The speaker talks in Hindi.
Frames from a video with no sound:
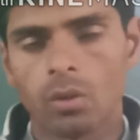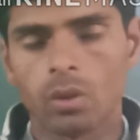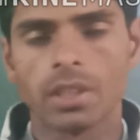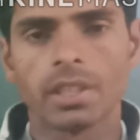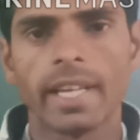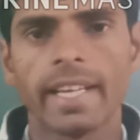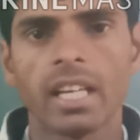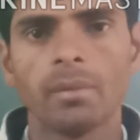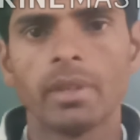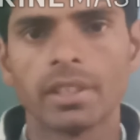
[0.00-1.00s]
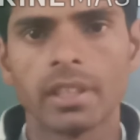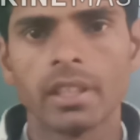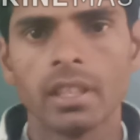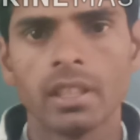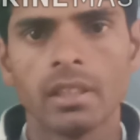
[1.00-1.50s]
कॉलेशन डायग्राम मेथड
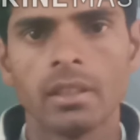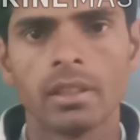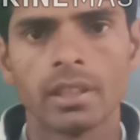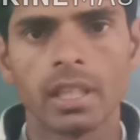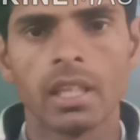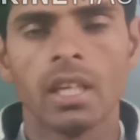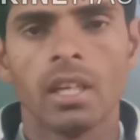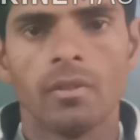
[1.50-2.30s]
ठीक है